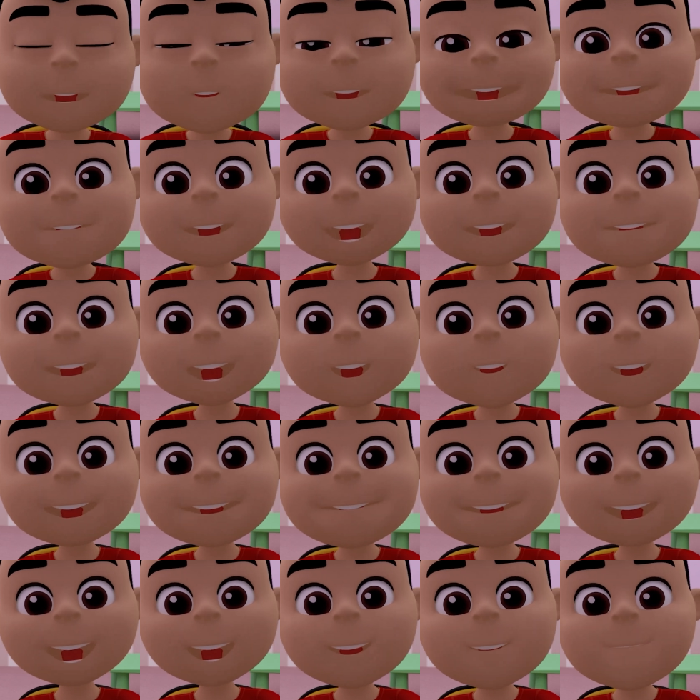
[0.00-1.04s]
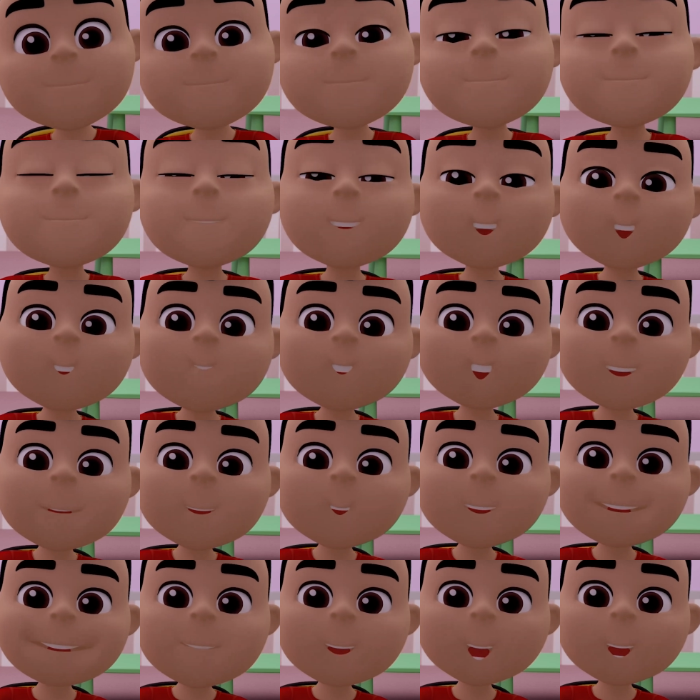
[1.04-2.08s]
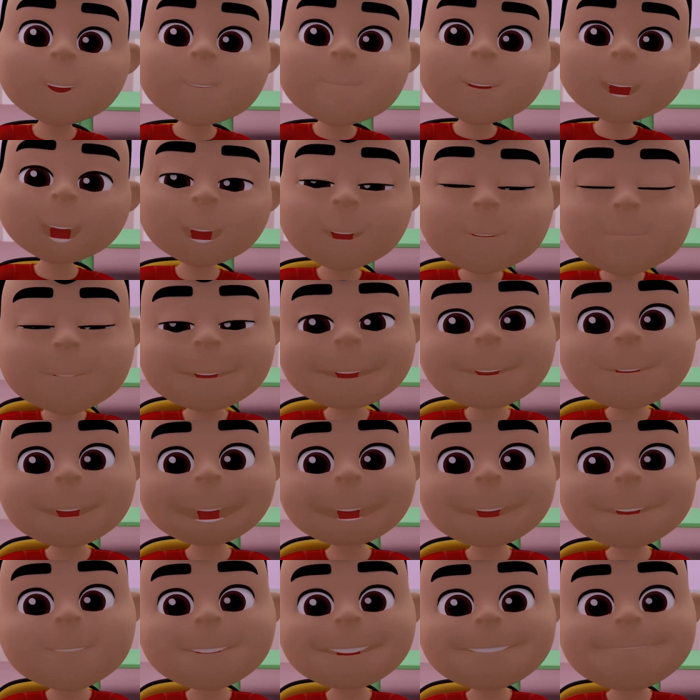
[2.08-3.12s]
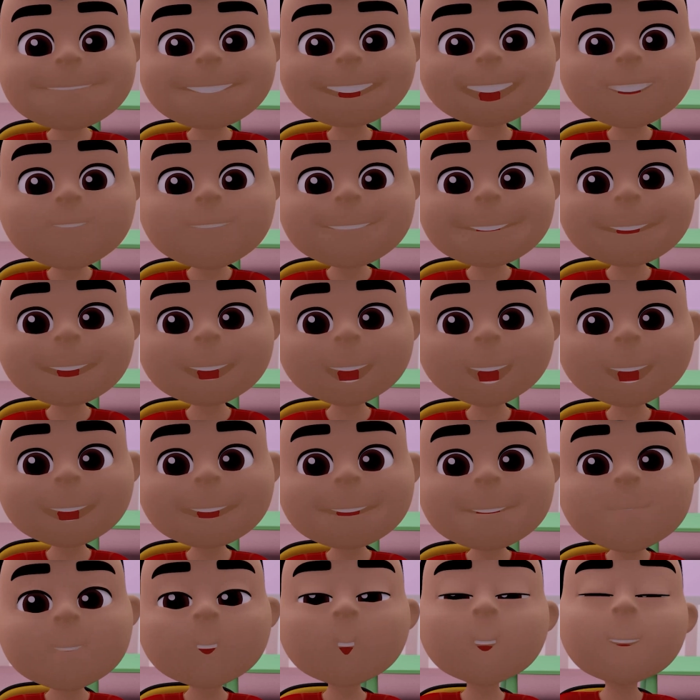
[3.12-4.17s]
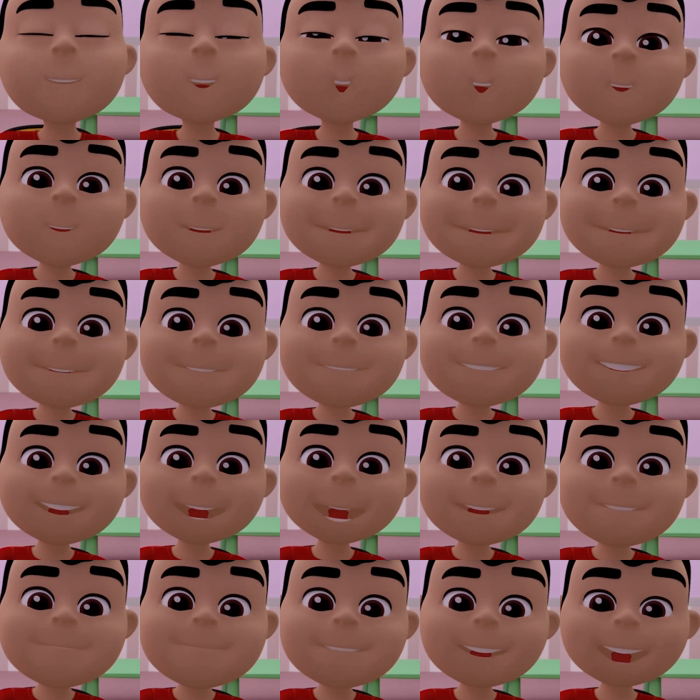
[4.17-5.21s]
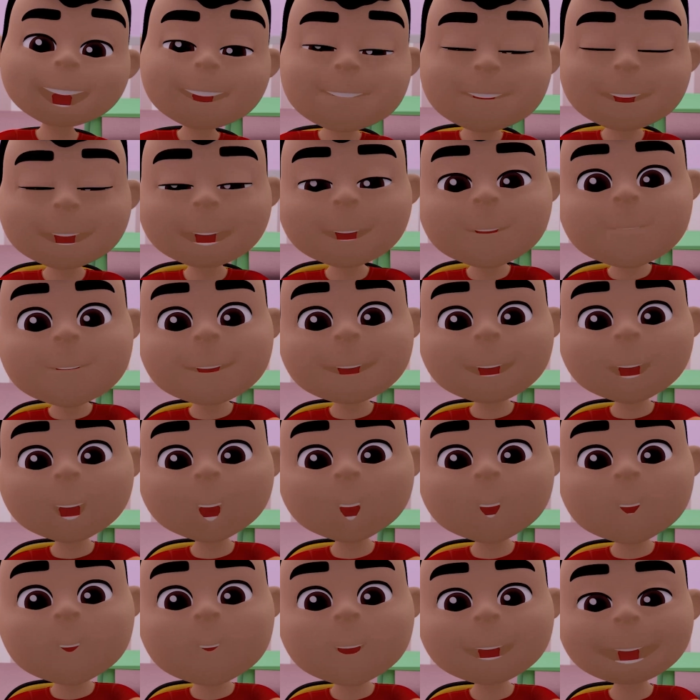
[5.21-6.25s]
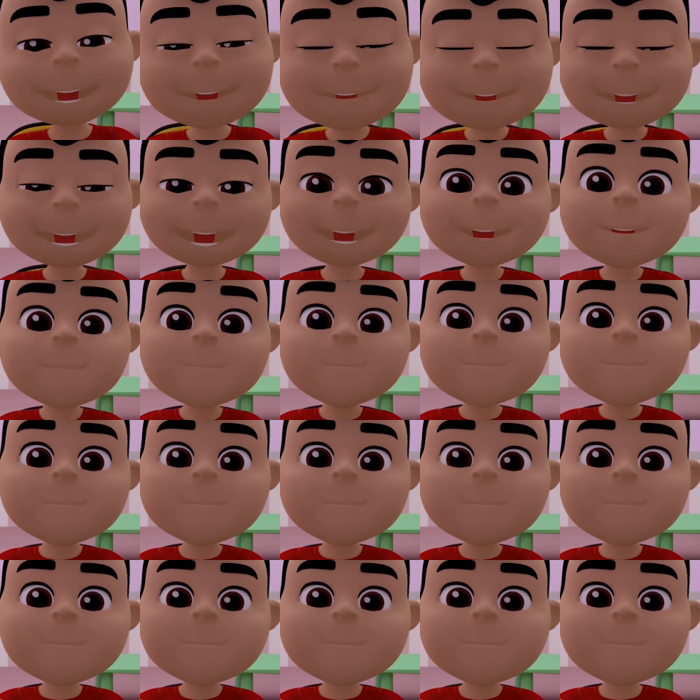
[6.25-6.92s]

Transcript: Evet arkadaşlar, bugünkü videomda size ikinci level'daki bütün gizli geçitleri tek tek göstereceğim.